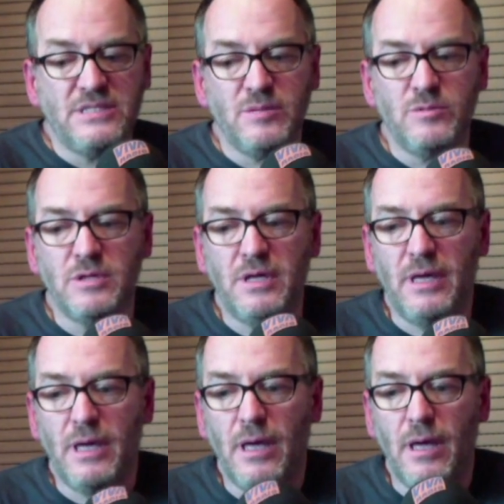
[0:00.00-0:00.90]
Ma diciamo
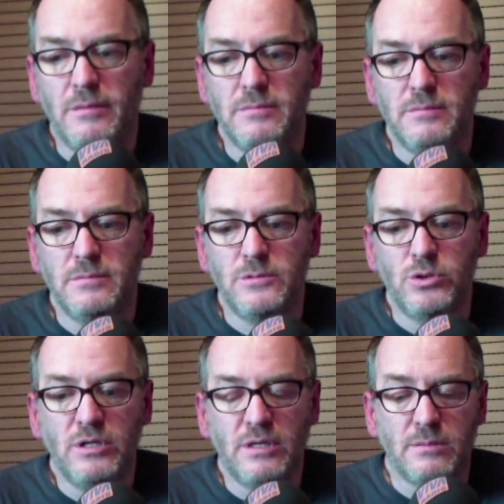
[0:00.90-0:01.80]
che
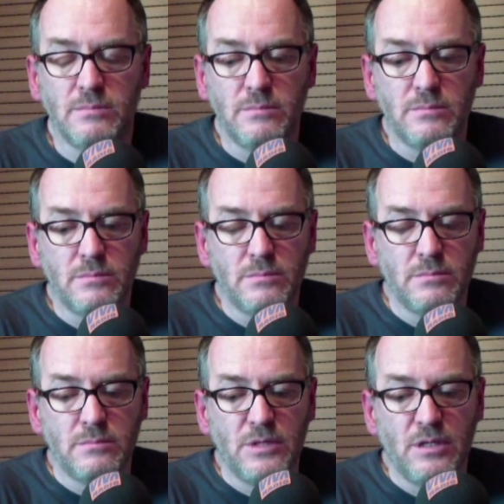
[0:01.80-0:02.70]
noi mh,
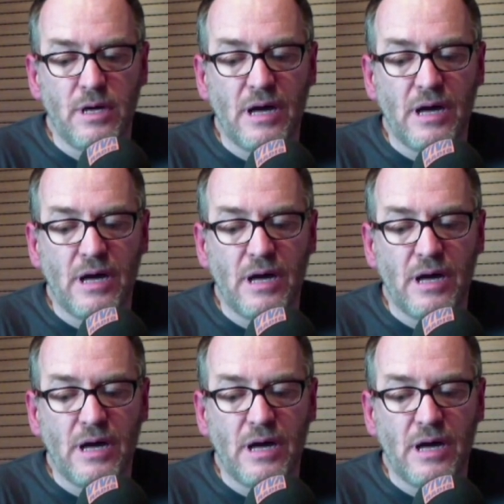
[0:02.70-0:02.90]
mm,